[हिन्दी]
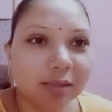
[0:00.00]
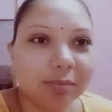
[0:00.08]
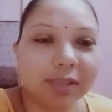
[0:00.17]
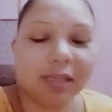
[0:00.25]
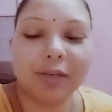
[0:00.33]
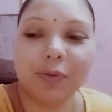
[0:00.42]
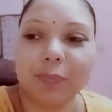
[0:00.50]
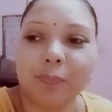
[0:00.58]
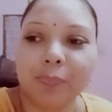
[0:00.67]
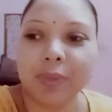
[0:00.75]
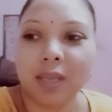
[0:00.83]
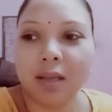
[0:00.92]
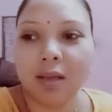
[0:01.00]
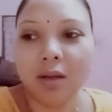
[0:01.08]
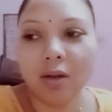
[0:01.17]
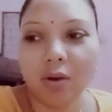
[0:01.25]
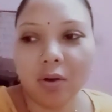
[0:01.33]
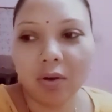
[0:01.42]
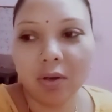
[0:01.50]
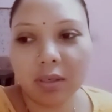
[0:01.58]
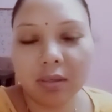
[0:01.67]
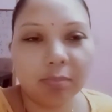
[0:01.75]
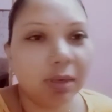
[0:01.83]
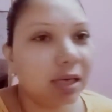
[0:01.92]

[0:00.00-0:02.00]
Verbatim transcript: बात बता रही हूँ और